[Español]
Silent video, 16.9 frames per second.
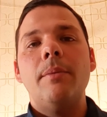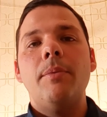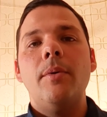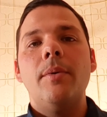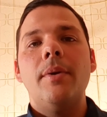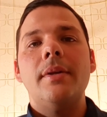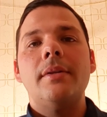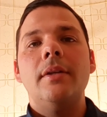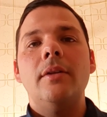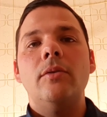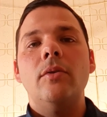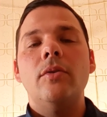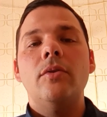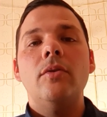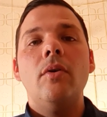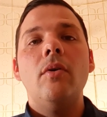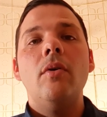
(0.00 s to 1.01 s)
pobrecito
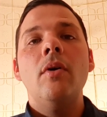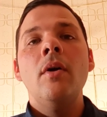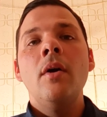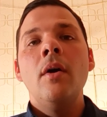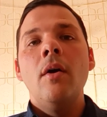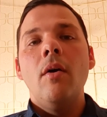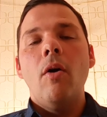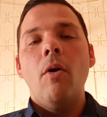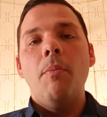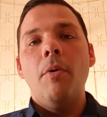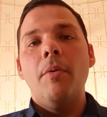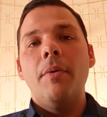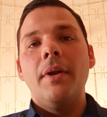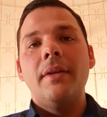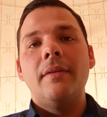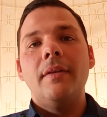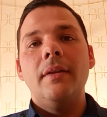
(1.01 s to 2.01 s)
yo o
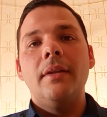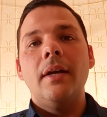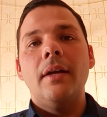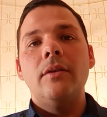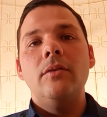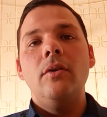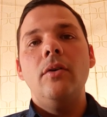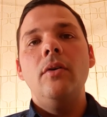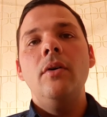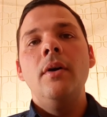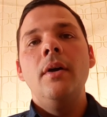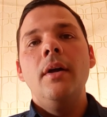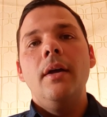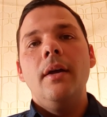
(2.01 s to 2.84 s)
pobrecita yo,